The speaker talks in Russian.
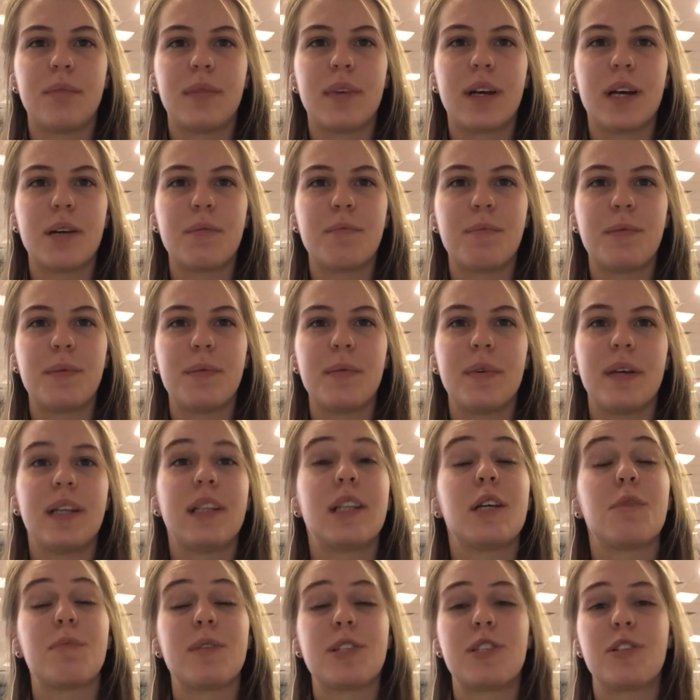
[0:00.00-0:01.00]
как бы
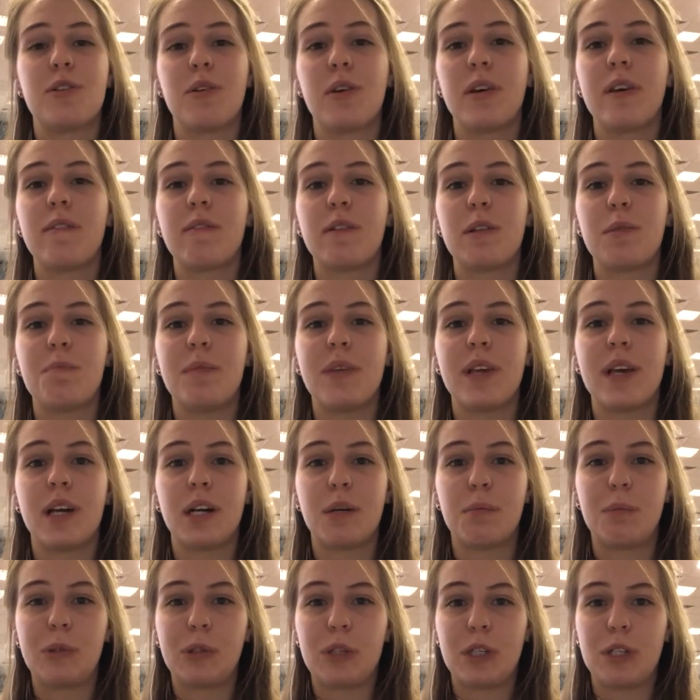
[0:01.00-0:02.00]
это подстегивало меня
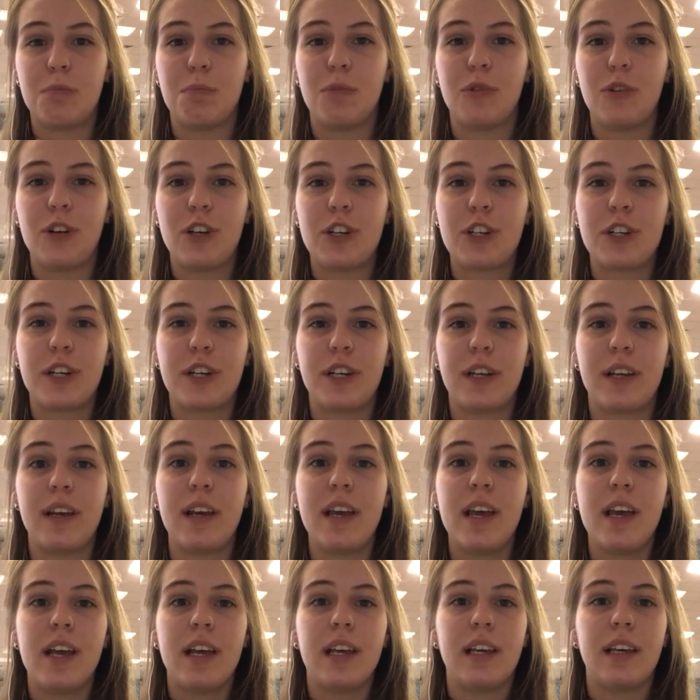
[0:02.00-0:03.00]
работать больше
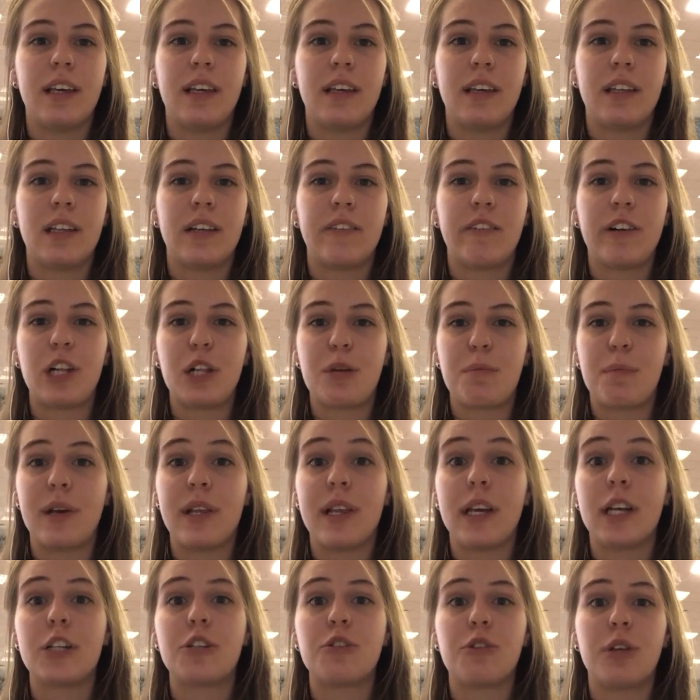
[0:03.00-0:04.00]
и давало
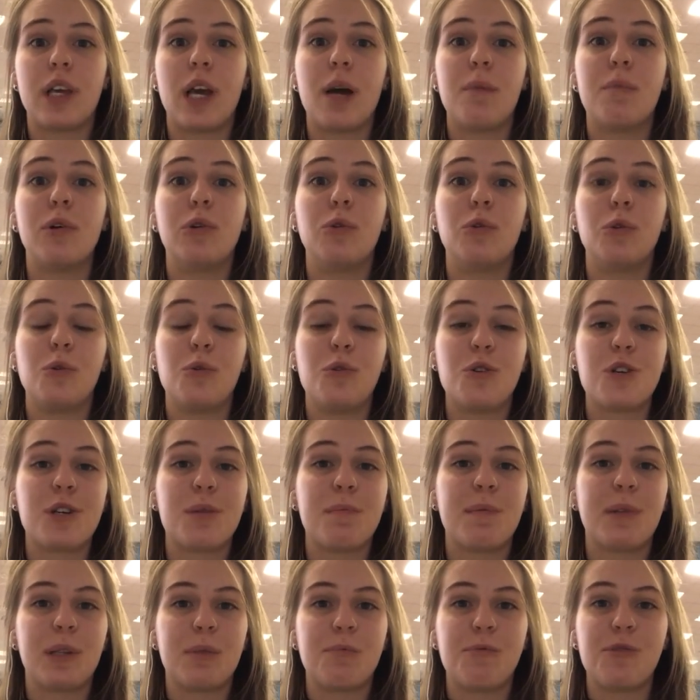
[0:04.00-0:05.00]
понять, что я могу лучше,
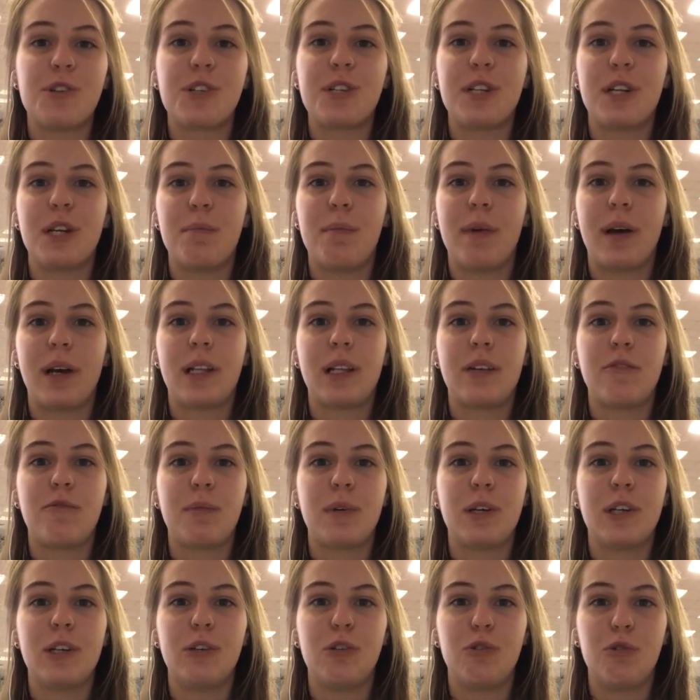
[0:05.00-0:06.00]
потому что ребята в
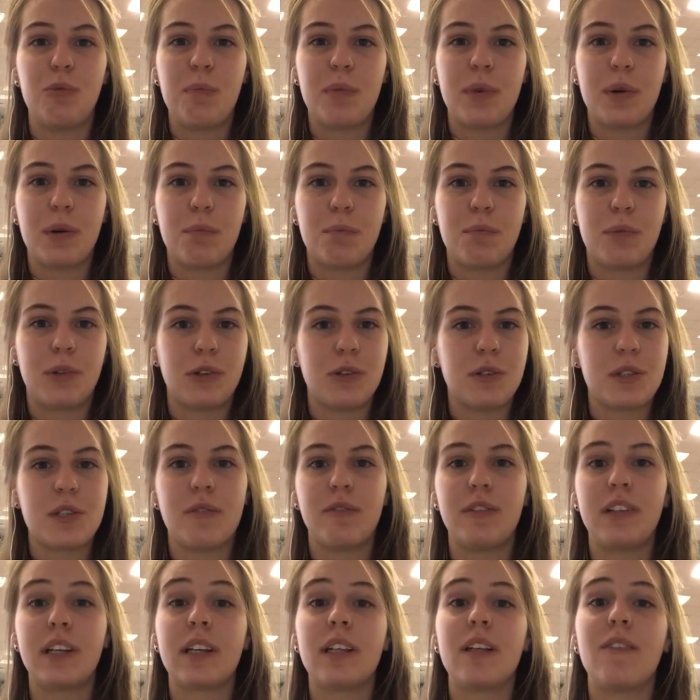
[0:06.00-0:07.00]
моей группе просто
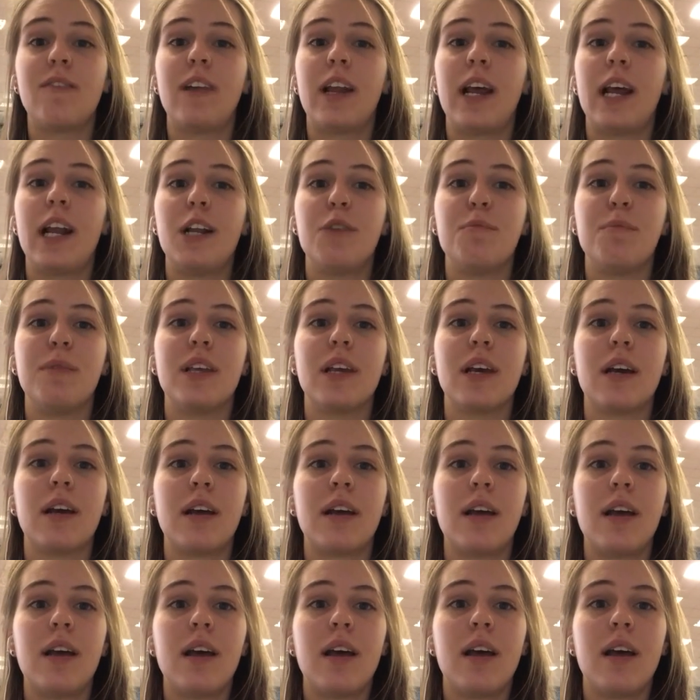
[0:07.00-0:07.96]
вдохновляли меня.